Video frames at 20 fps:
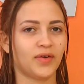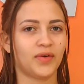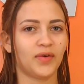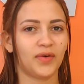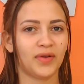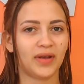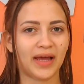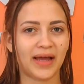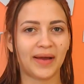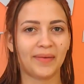
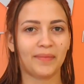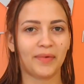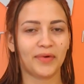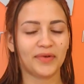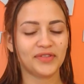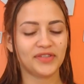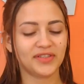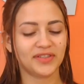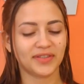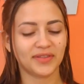Olá,
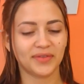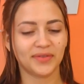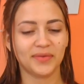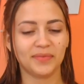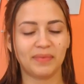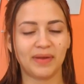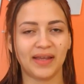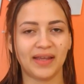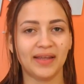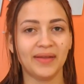bom dia,
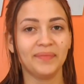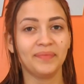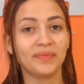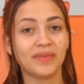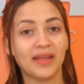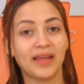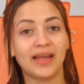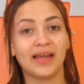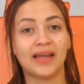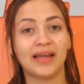tudo bem?
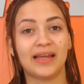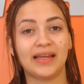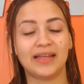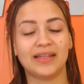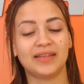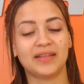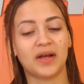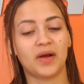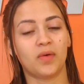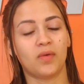
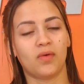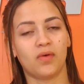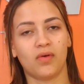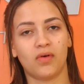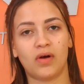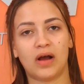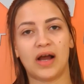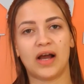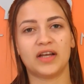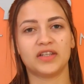Então,
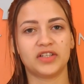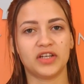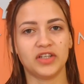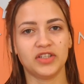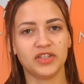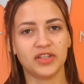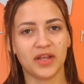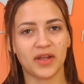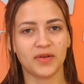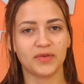a
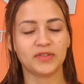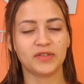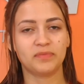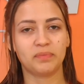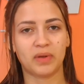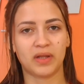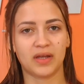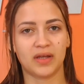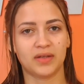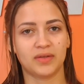gente tem
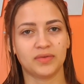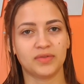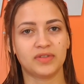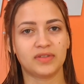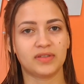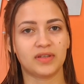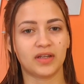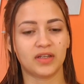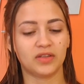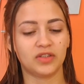os
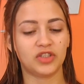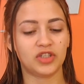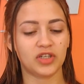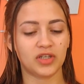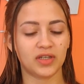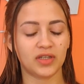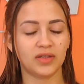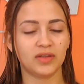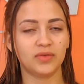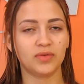planos
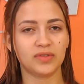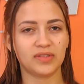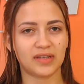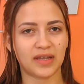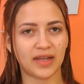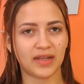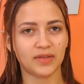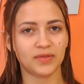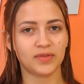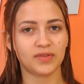de
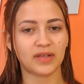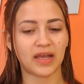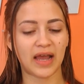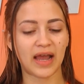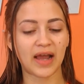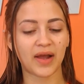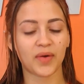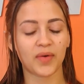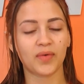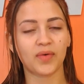200
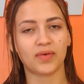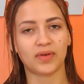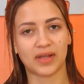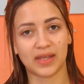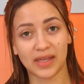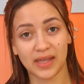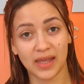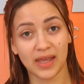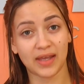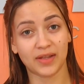a
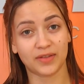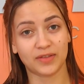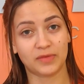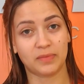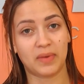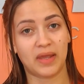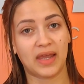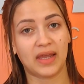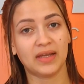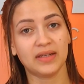
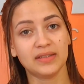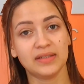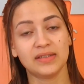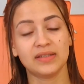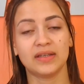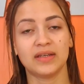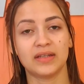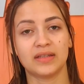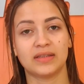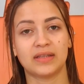500
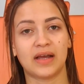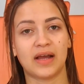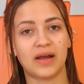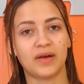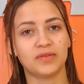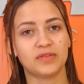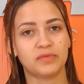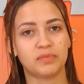megas, tá?